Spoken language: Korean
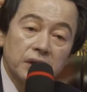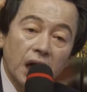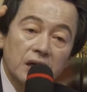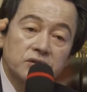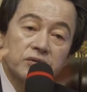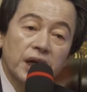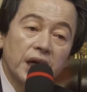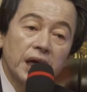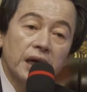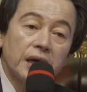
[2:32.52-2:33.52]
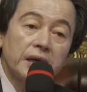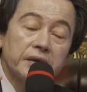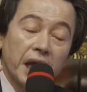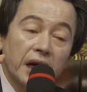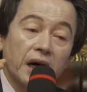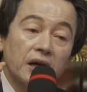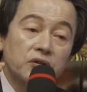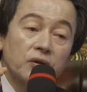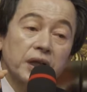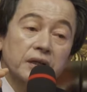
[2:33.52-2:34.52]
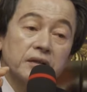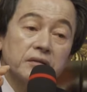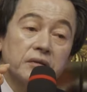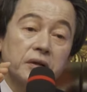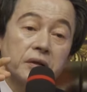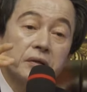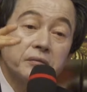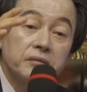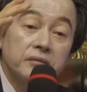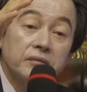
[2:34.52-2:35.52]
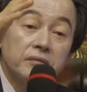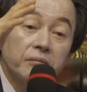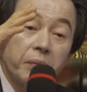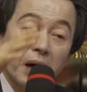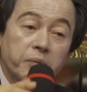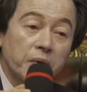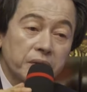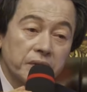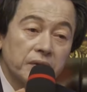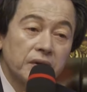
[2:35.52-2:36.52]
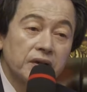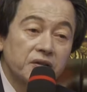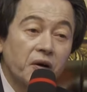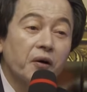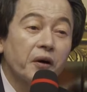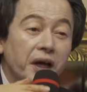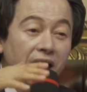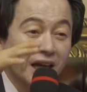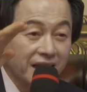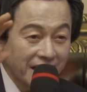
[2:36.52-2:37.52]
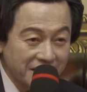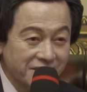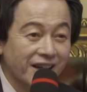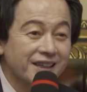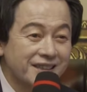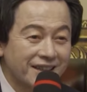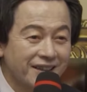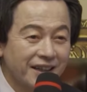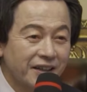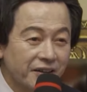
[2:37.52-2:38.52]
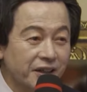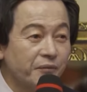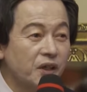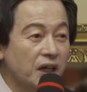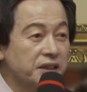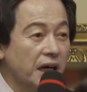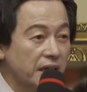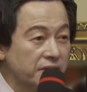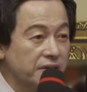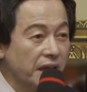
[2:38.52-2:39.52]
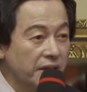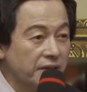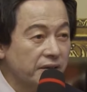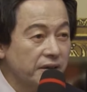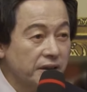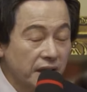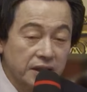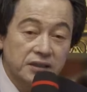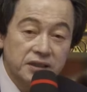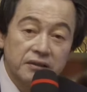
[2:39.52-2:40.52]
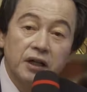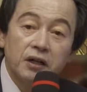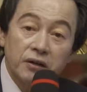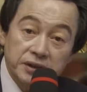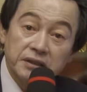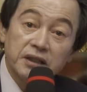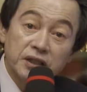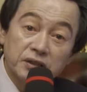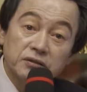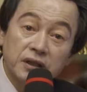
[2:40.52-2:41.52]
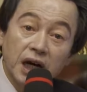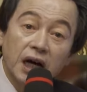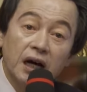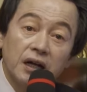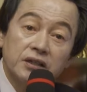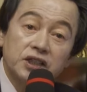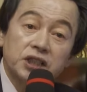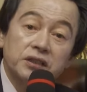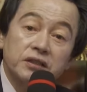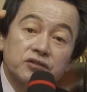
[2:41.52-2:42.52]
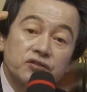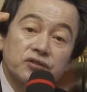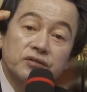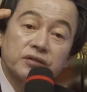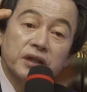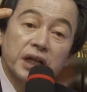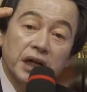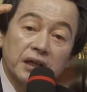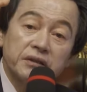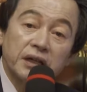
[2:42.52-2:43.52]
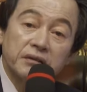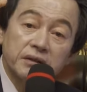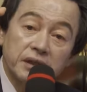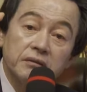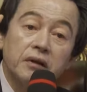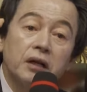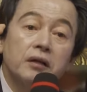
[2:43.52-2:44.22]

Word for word: 나중에 내가 또 다른 방법으로 또 해결할 수가 있어요. 염려하지 않아도 돼요. 알겠죠? 어쨌든 인구가 7억 수준으로 내려간다는 것은